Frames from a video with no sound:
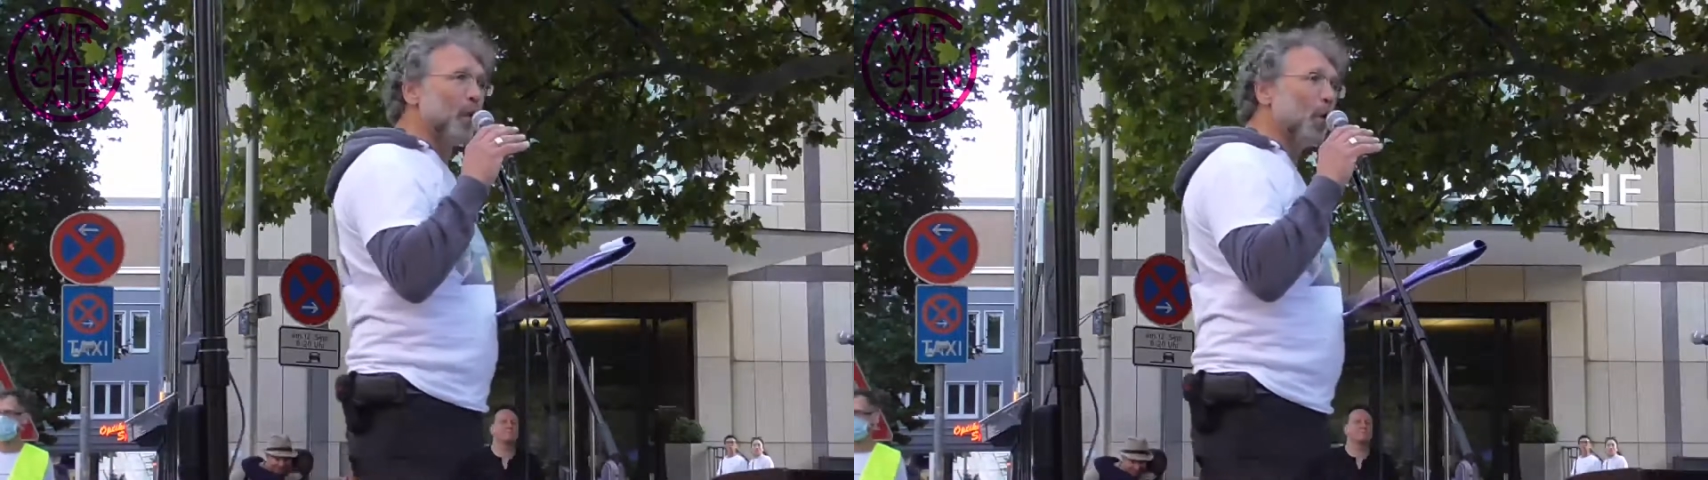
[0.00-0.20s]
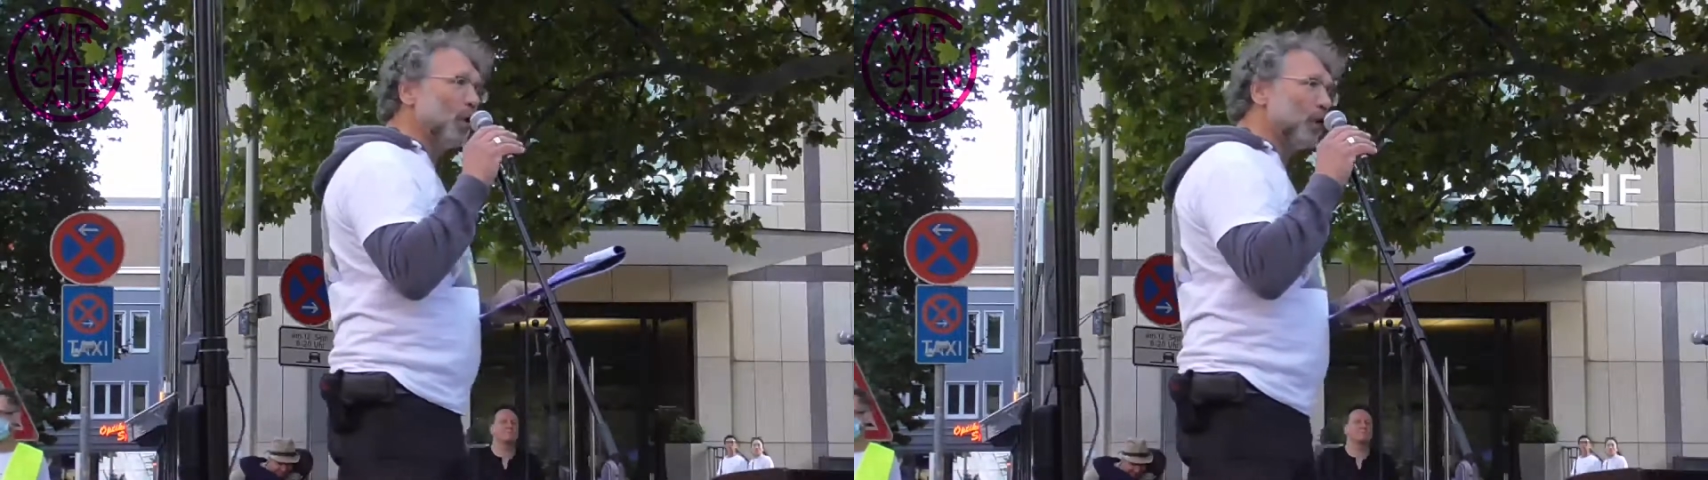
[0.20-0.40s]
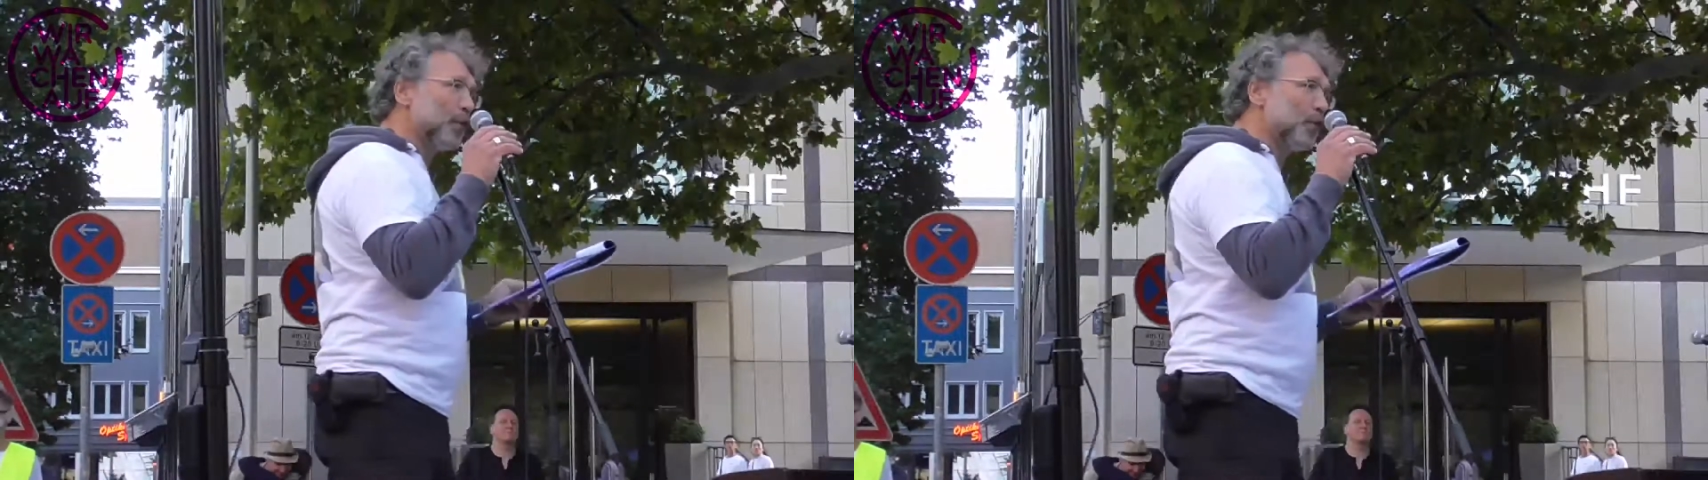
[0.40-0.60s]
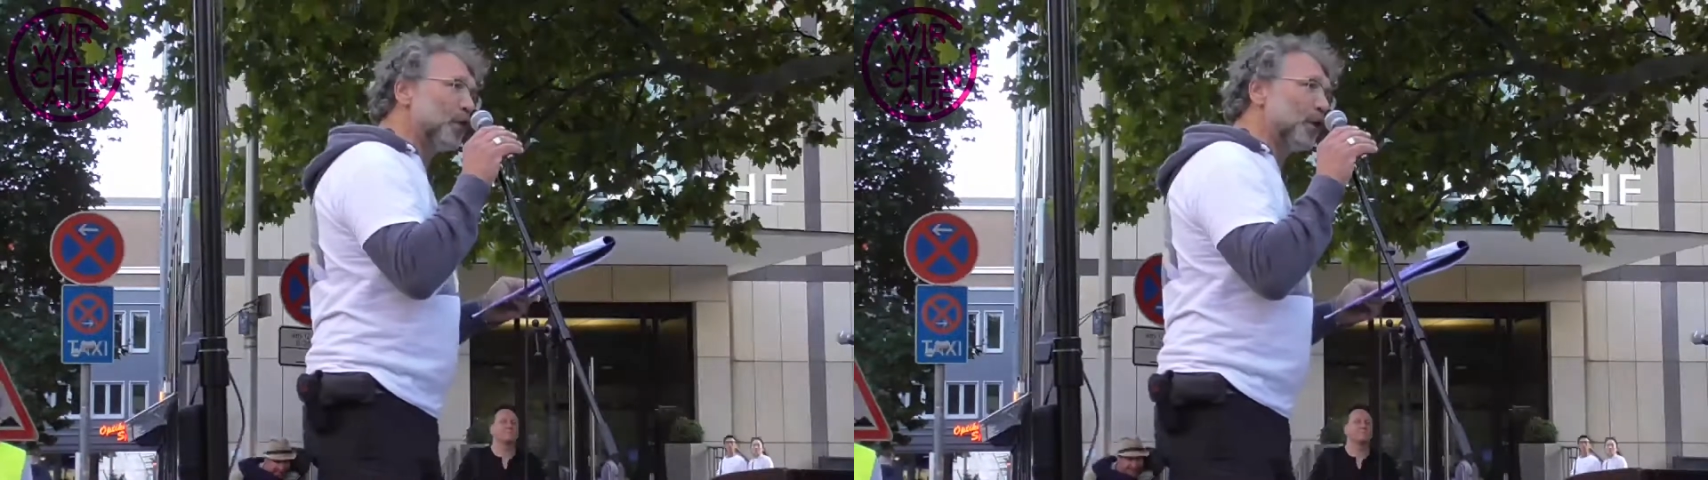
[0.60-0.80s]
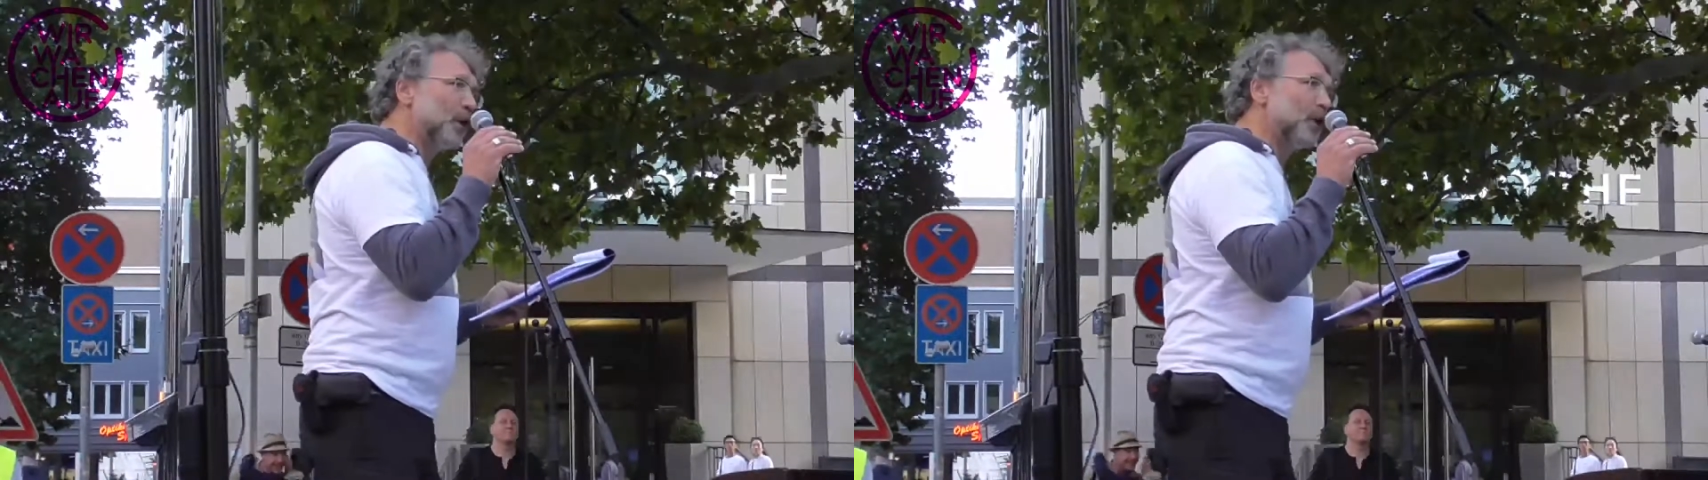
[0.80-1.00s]

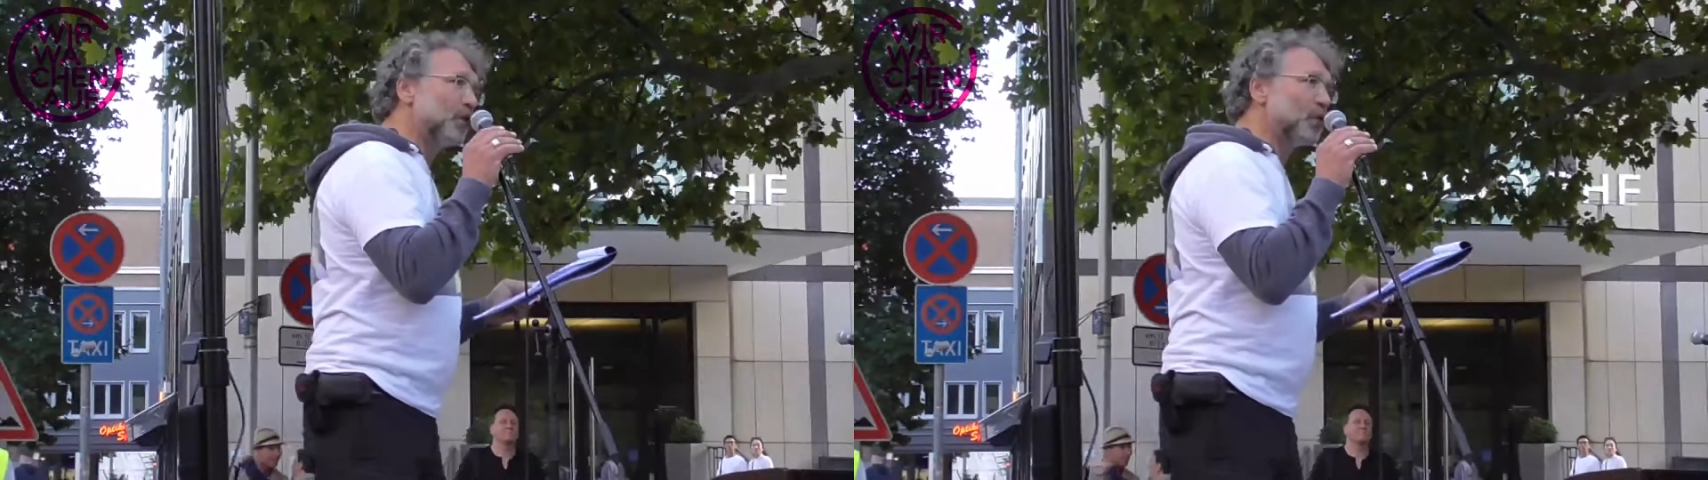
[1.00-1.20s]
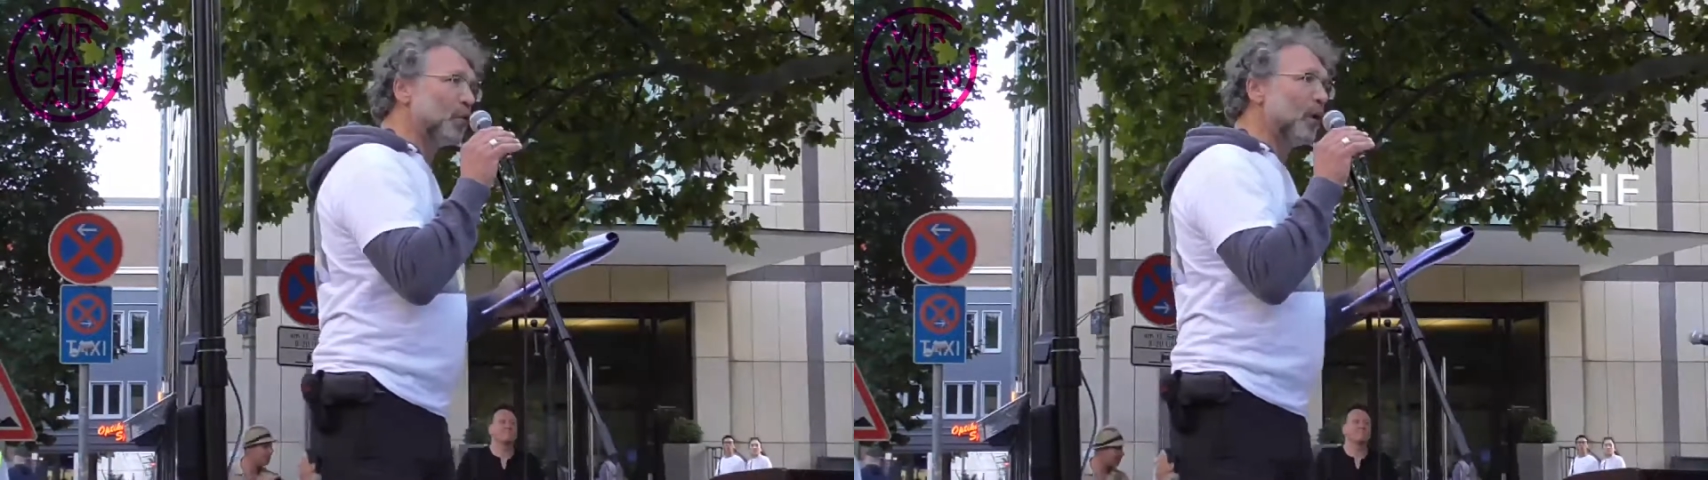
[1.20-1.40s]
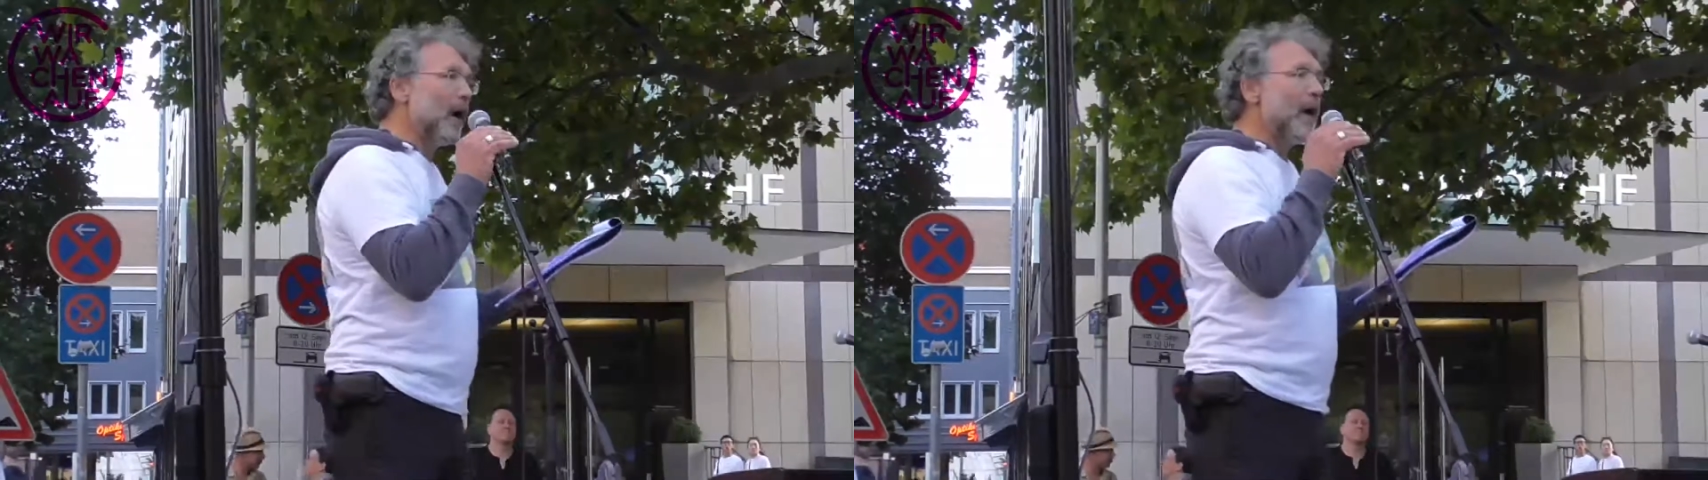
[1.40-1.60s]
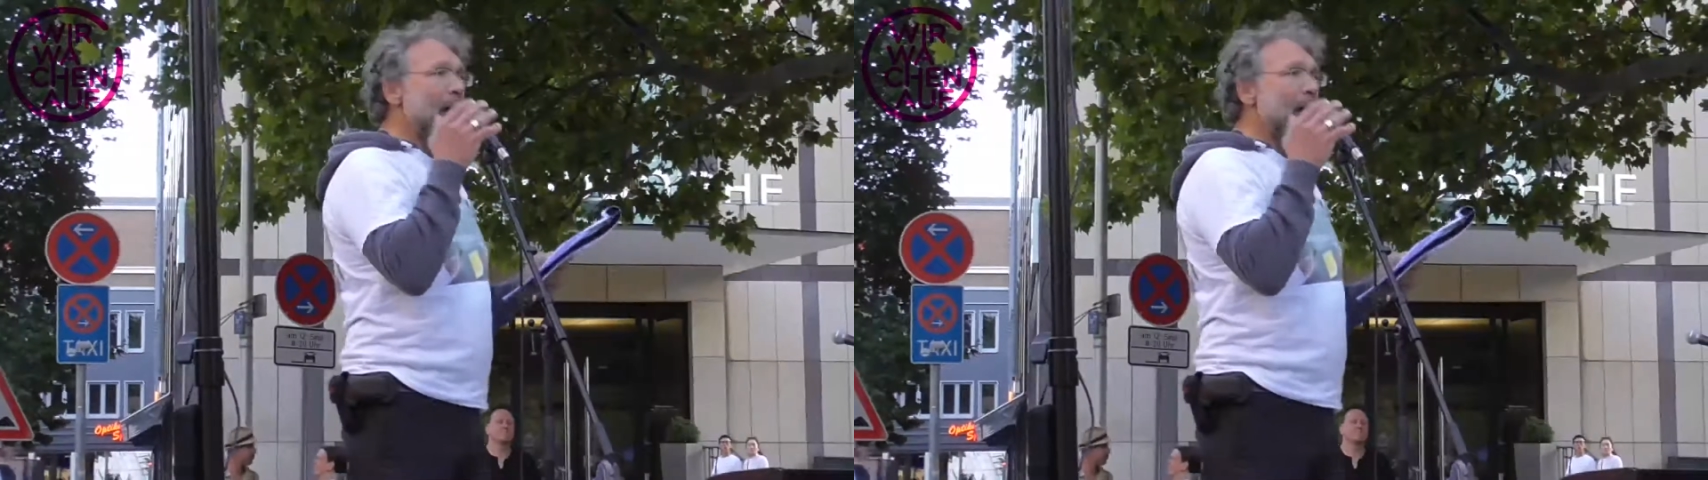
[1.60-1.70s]
Wohlgefühl zu